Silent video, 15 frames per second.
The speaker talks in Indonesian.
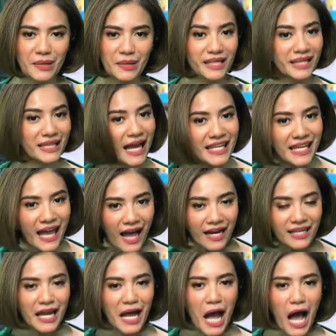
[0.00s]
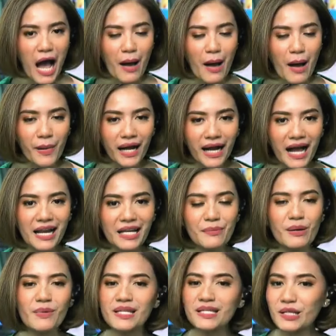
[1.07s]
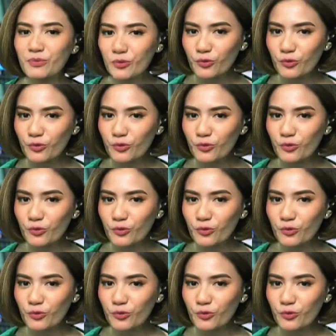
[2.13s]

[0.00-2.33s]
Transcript: Pertanyaannya apakah Rp15.000